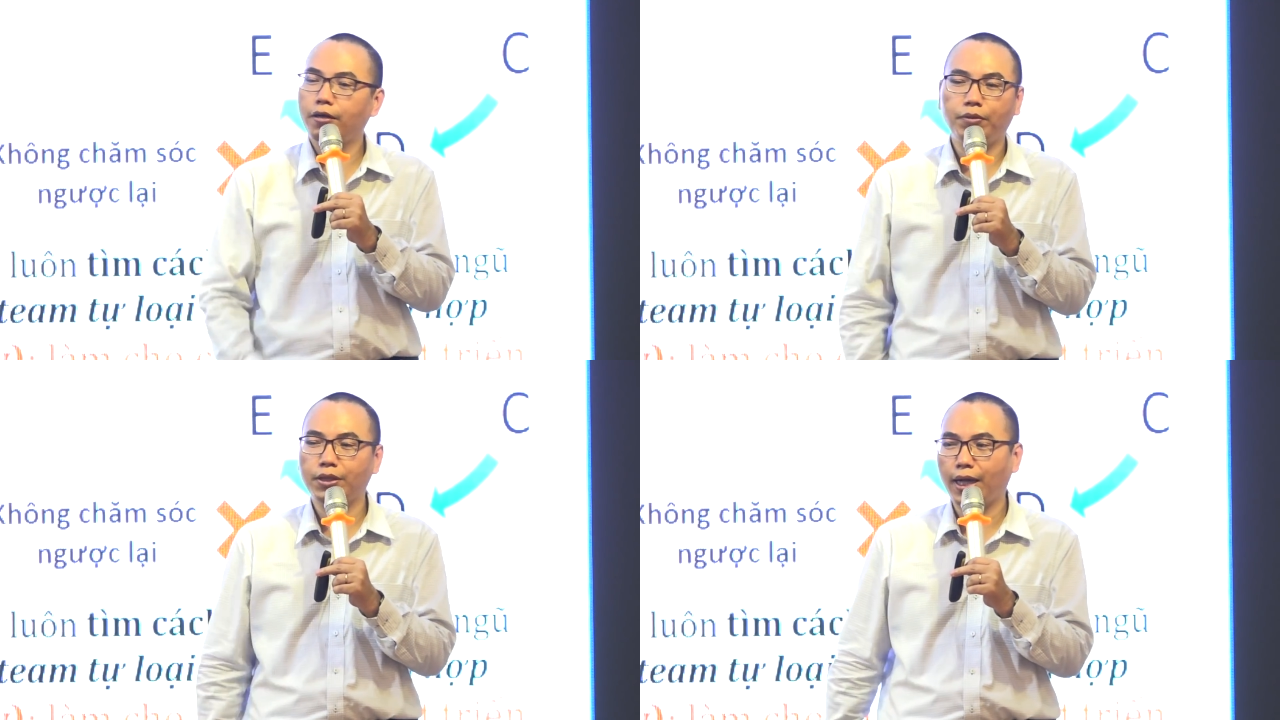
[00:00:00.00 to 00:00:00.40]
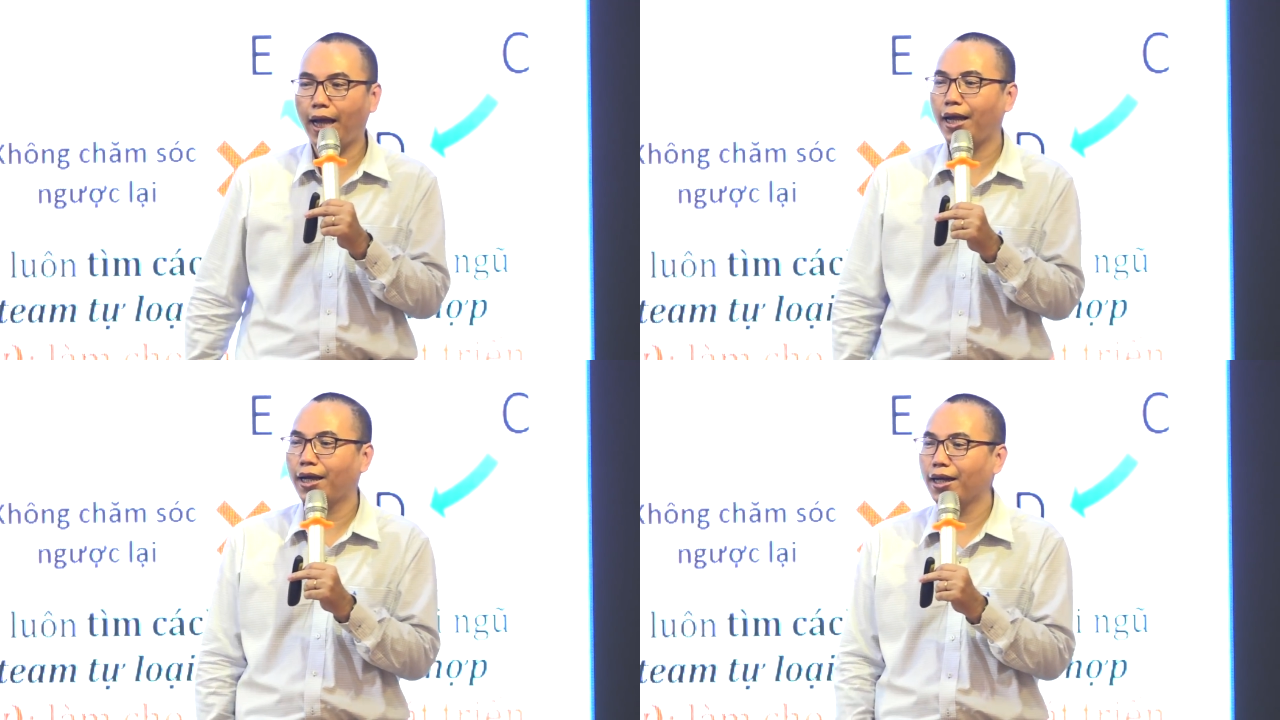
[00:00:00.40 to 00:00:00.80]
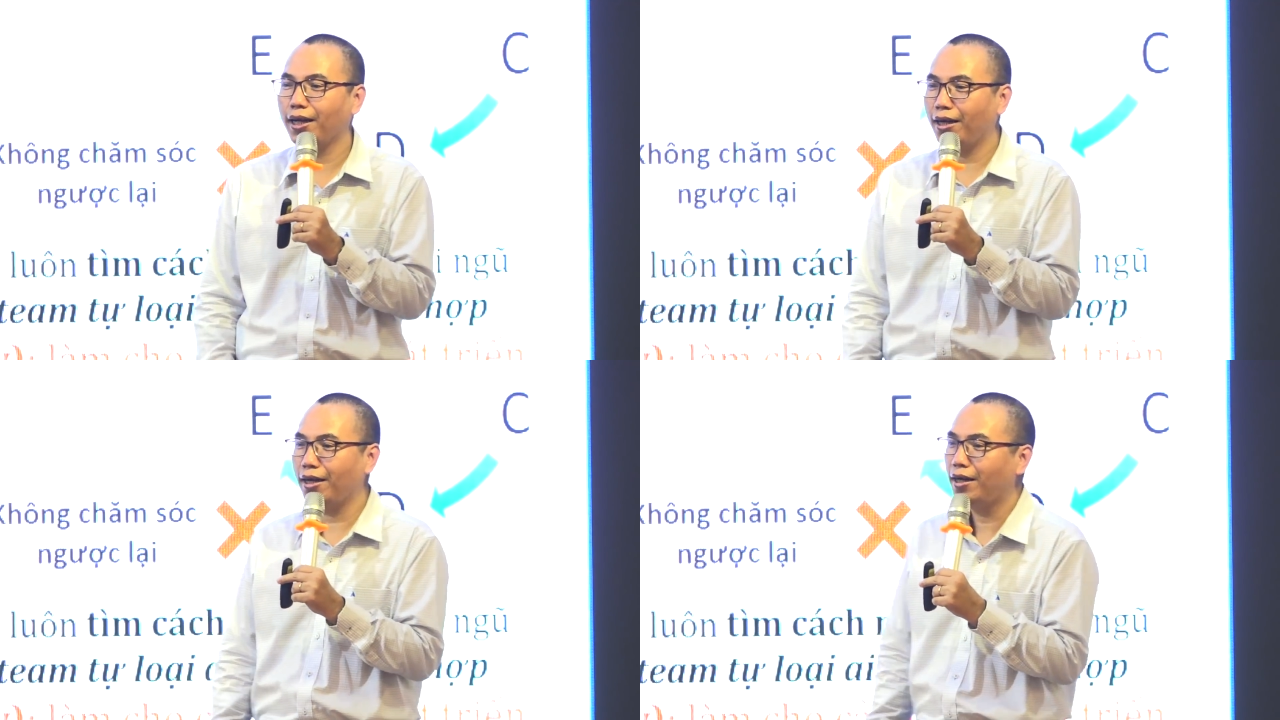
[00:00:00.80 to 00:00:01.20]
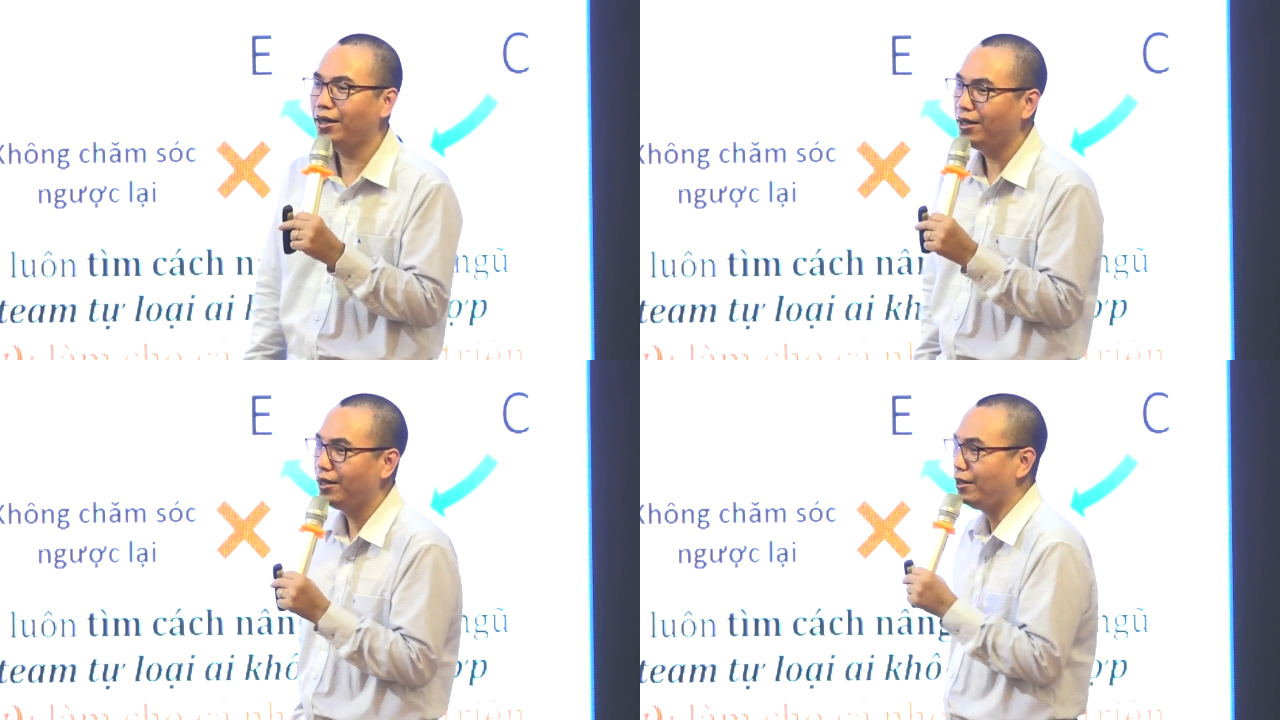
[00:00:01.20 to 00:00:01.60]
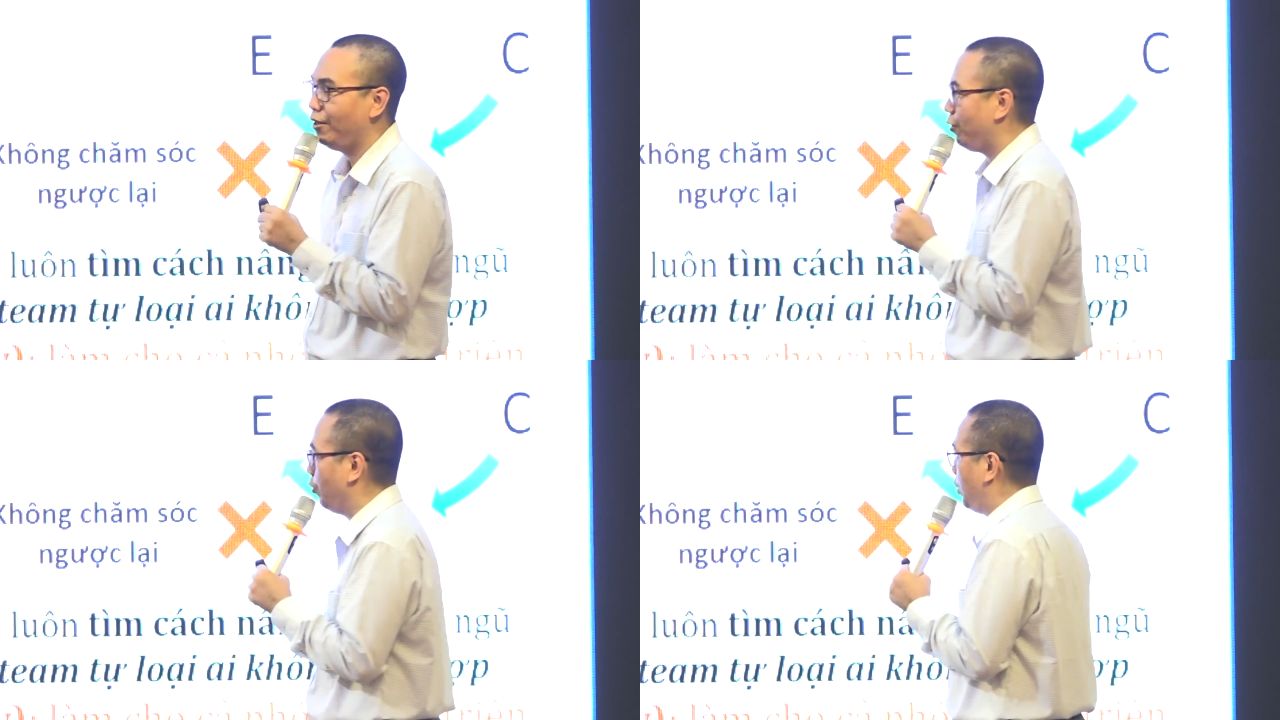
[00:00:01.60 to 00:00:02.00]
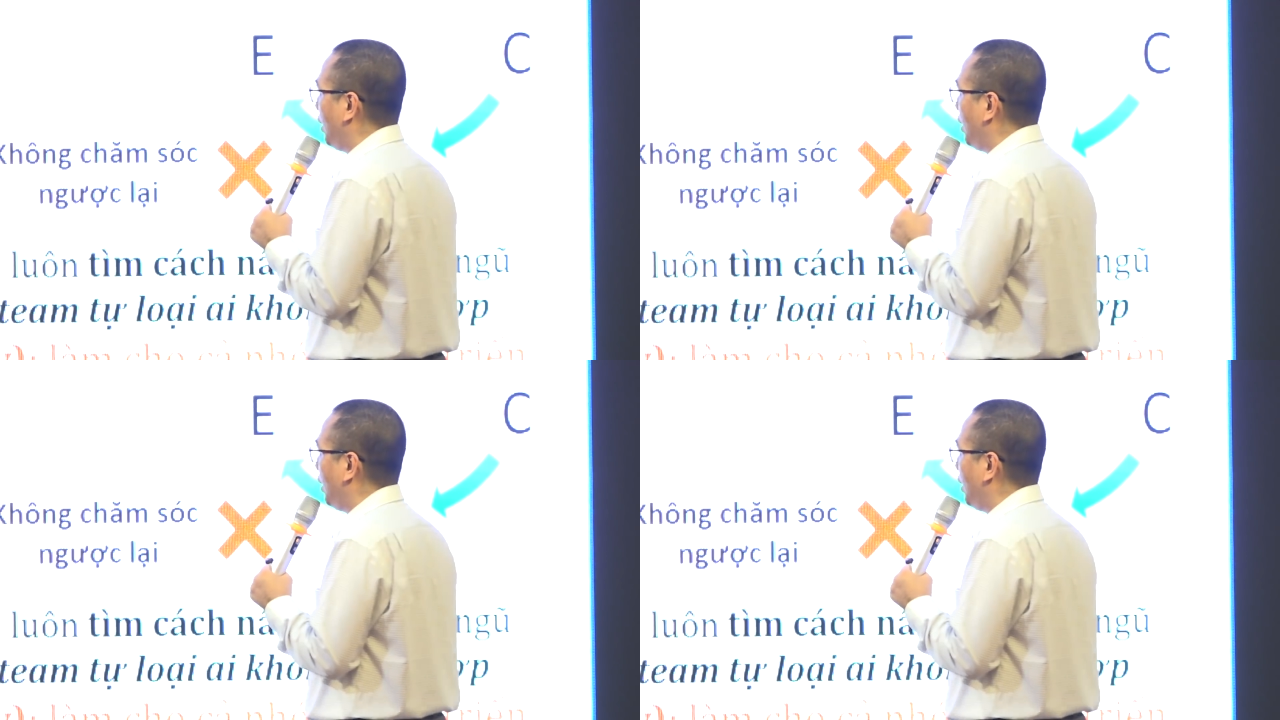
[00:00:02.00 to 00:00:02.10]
không bao giờ lạc. Tổ